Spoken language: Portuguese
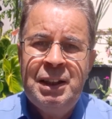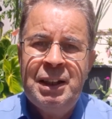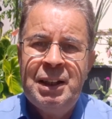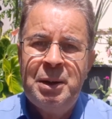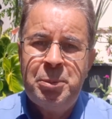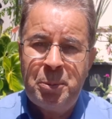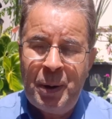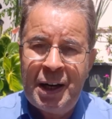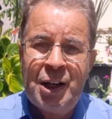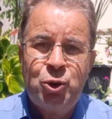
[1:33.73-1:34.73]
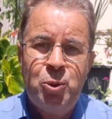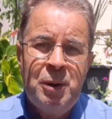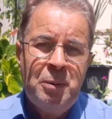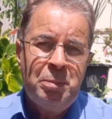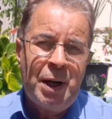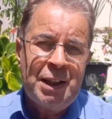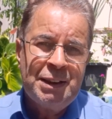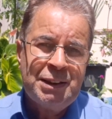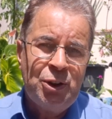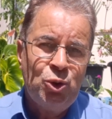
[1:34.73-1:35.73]
é, preparado para
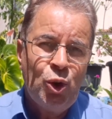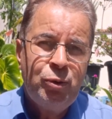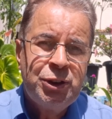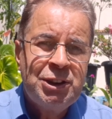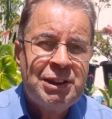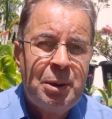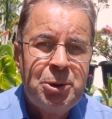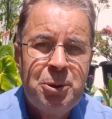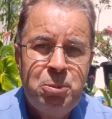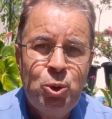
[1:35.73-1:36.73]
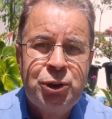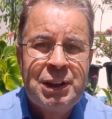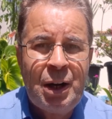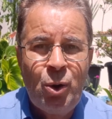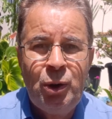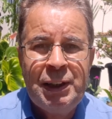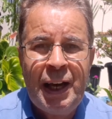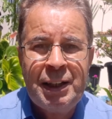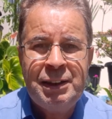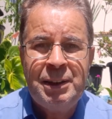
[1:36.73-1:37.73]
esse novo sistema de busca
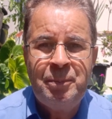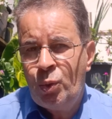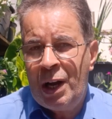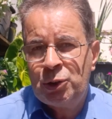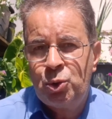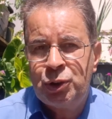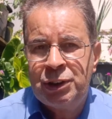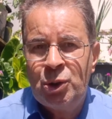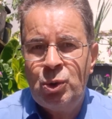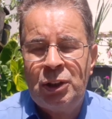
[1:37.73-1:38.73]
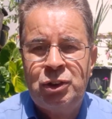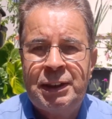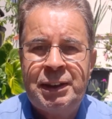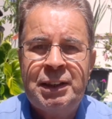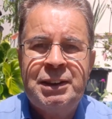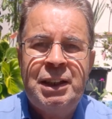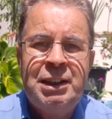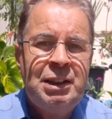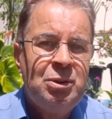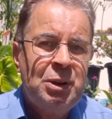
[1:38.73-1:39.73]
online. Quatro, cinco anos atrás
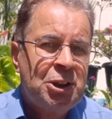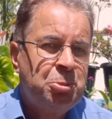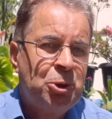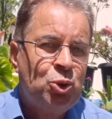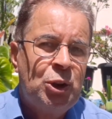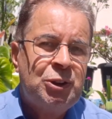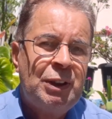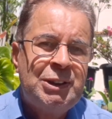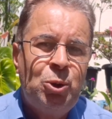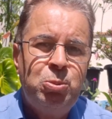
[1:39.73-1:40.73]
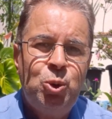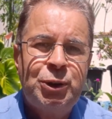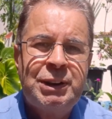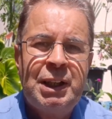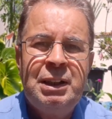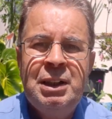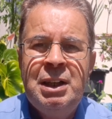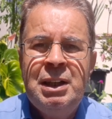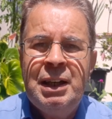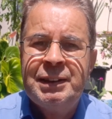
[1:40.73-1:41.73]
aí, as pessoas faziam busca
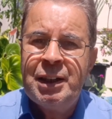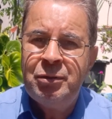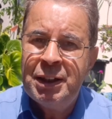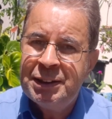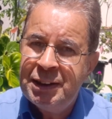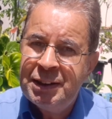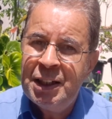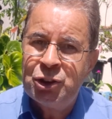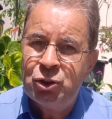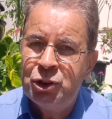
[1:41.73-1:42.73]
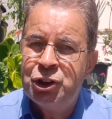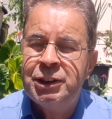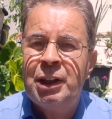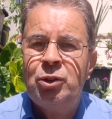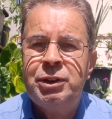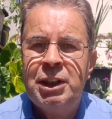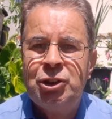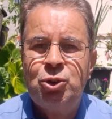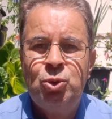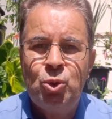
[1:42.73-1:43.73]
através de texto, digitando
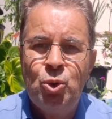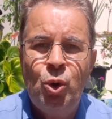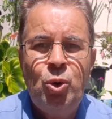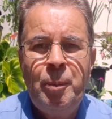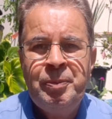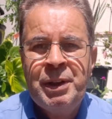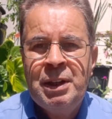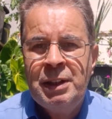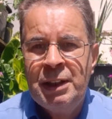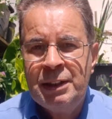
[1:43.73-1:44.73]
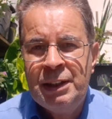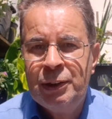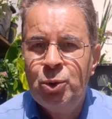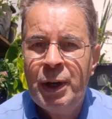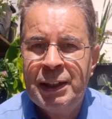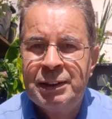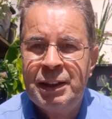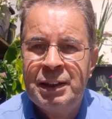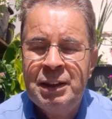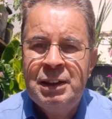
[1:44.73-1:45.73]
texto no Google e dando
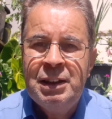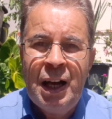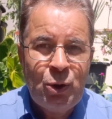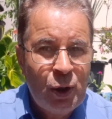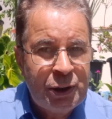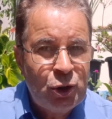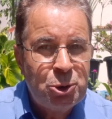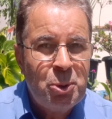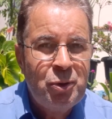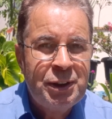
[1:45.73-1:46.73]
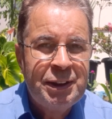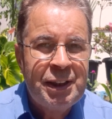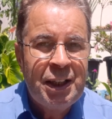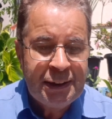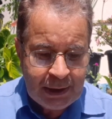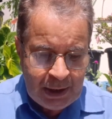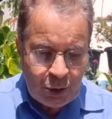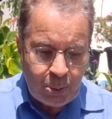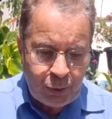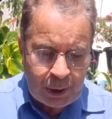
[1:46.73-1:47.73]
Enter. Agora, em 2023,
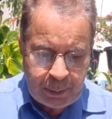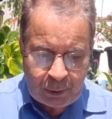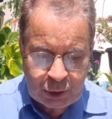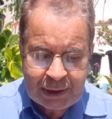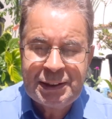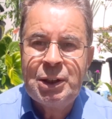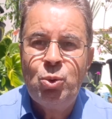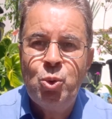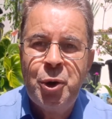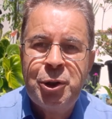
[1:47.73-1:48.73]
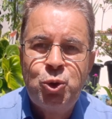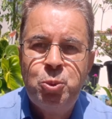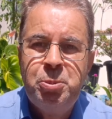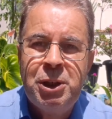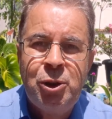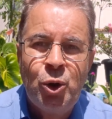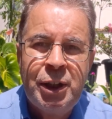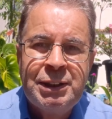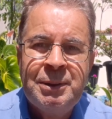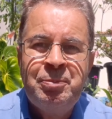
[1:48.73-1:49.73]
como eu falei para você, são 8
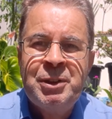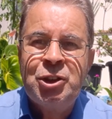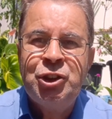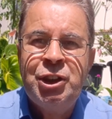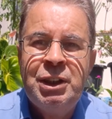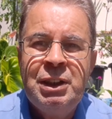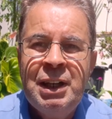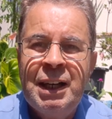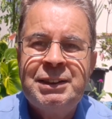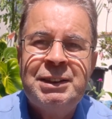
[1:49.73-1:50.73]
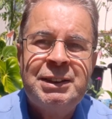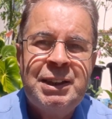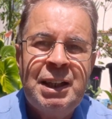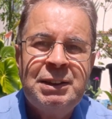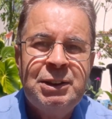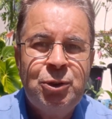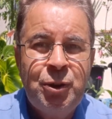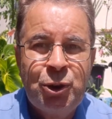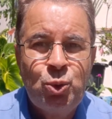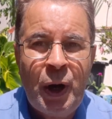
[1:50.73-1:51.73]
bilhões de assistentes
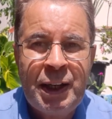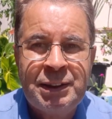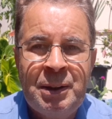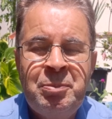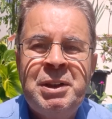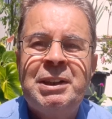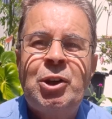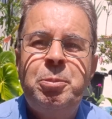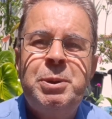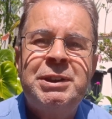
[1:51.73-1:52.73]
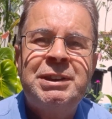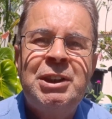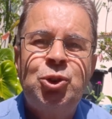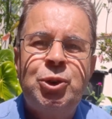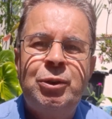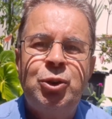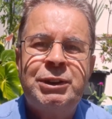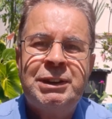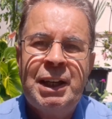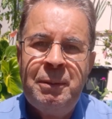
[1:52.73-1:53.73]
virtuais. Então, é preciso que
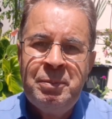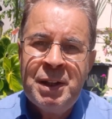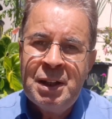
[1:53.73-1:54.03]
você